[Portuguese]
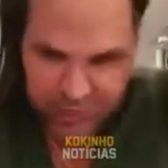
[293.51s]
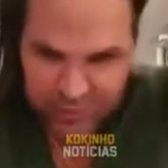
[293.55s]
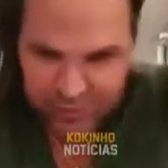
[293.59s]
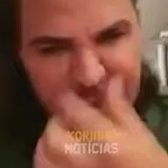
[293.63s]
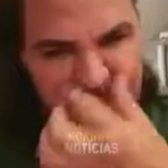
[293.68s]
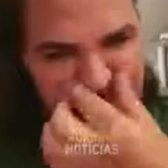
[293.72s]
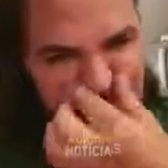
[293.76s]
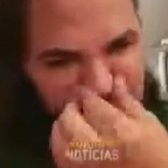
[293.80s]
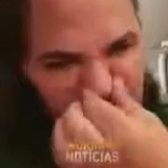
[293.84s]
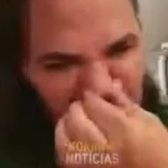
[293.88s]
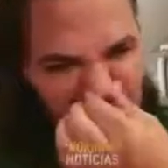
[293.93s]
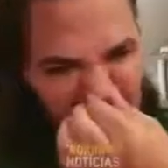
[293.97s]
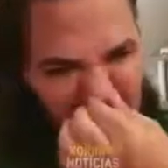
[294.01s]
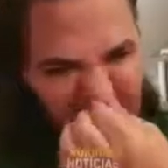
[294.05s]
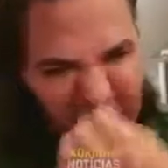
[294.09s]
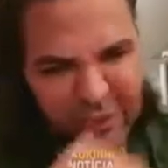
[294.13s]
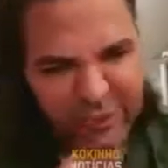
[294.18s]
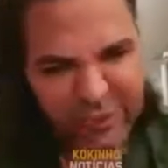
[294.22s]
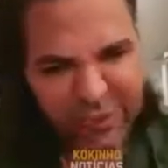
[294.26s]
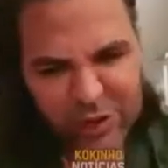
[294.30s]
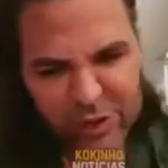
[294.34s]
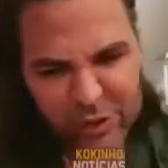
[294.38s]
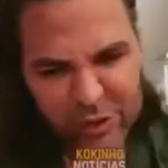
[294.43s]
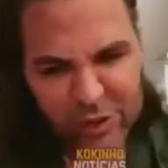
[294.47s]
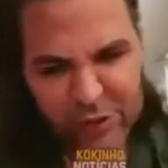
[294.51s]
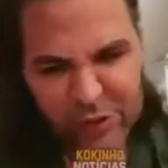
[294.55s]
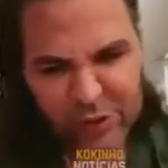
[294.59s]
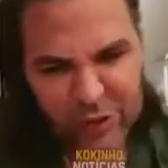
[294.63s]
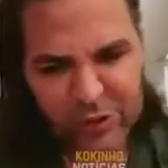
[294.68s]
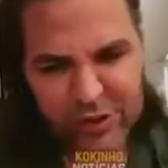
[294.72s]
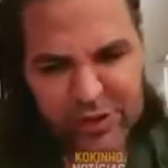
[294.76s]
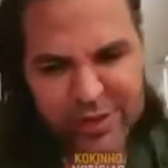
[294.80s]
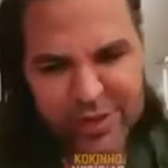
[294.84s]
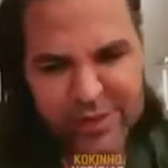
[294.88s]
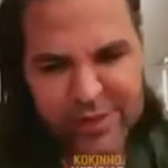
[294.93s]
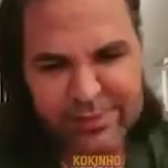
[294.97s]
de só só
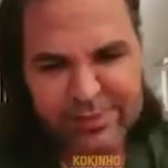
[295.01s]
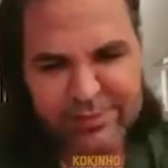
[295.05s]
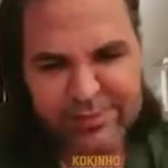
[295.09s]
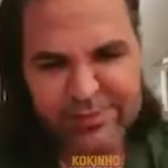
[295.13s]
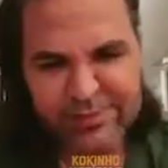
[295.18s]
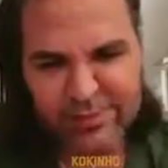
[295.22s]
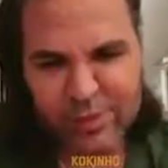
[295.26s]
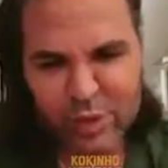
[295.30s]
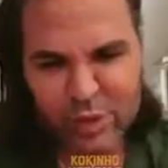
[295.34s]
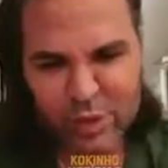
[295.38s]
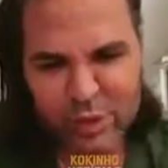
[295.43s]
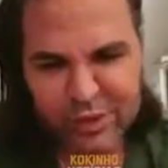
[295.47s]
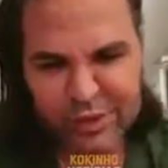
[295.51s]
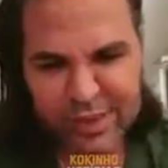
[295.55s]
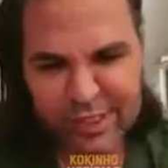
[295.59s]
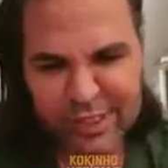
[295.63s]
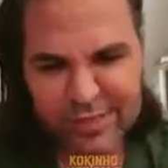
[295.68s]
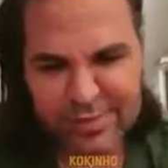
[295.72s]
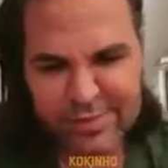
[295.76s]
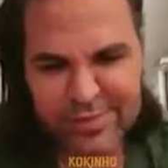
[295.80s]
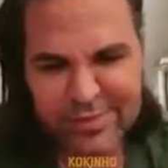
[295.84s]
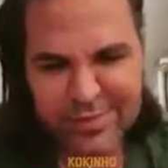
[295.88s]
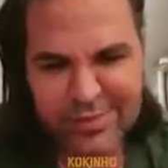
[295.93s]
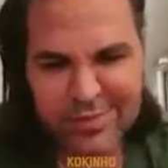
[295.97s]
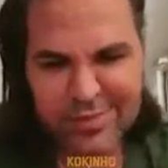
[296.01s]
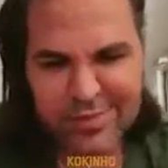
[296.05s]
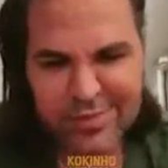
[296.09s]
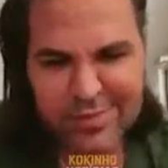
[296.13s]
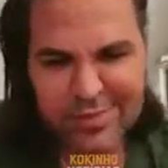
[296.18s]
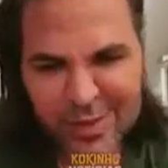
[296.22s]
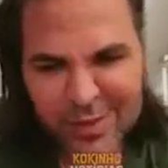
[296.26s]
música bruta.